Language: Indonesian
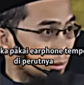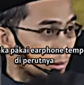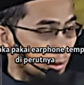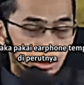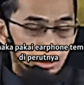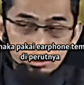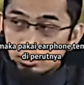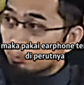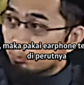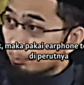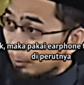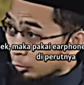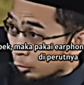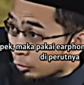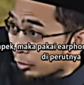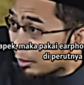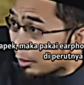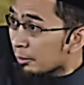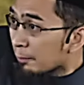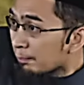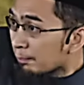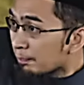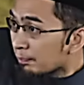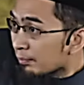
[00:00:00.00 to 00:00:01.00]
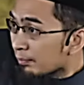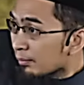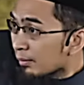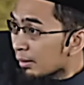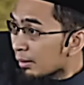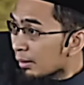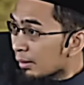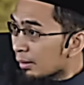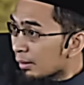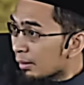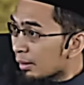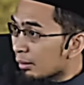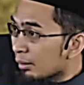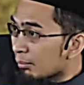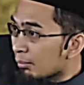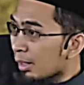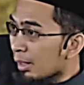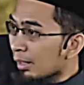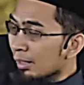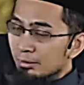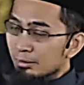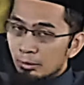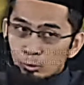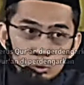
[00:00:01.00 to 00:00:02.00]
di, di perutnya. Ya,
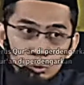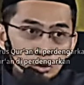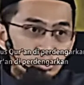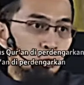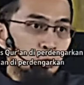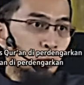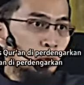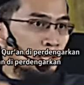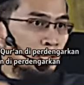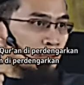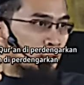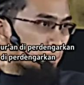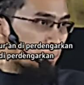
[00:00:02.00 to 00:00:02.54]
maka terus Quran